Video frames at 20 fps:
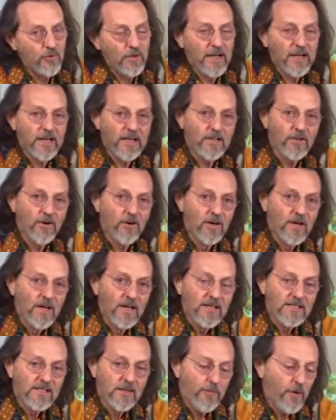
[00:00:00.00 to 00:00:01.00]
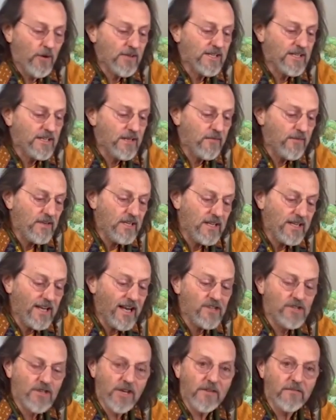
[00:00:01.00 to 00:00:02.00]
dunque credo si possa
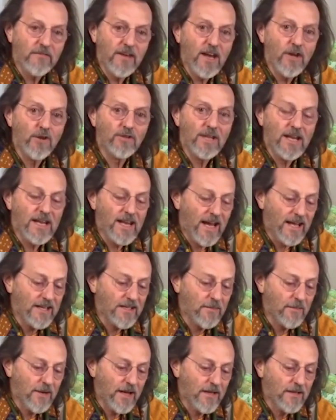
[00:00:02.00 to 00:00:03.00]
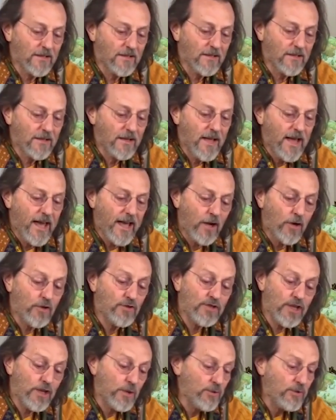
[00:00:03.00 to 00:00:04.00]
definire il cervello dell'anima, è
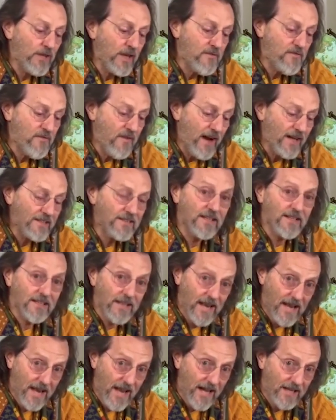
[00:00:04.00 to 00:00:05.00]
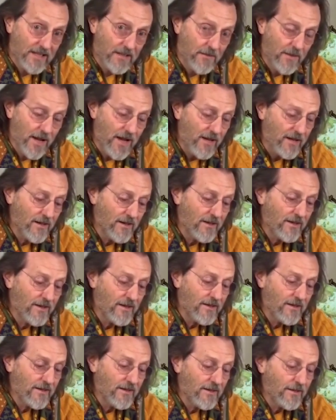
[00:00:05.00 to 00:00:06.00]
contenuta infatti nell'anima,
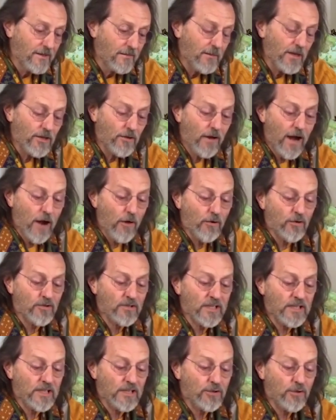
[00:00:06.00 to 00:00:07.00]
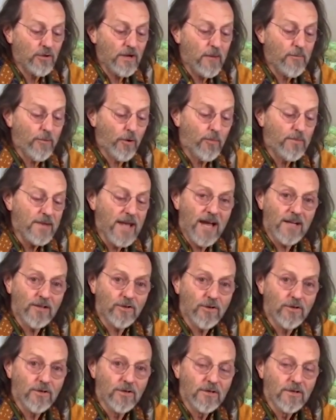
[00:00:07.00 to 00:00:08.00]
ma non ha un contenitore
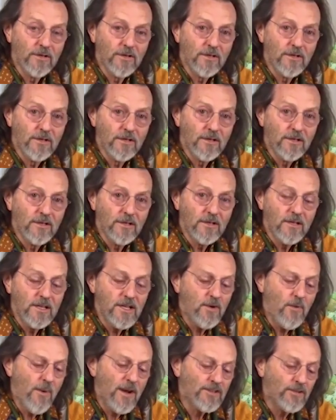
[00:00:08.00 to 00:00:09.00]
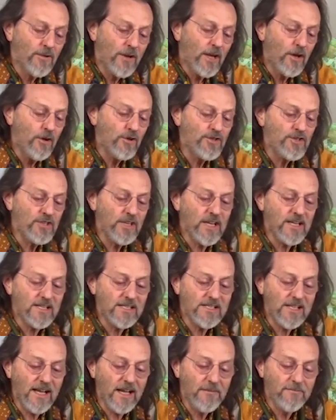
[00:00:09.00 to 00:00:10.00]
appropriato, in quanto la
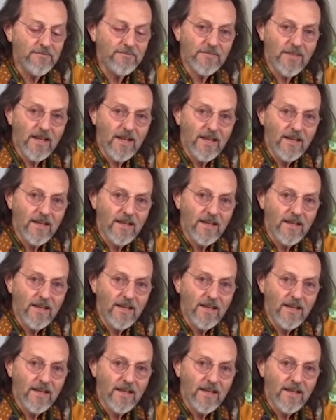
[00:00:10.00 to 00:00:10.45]
coscienza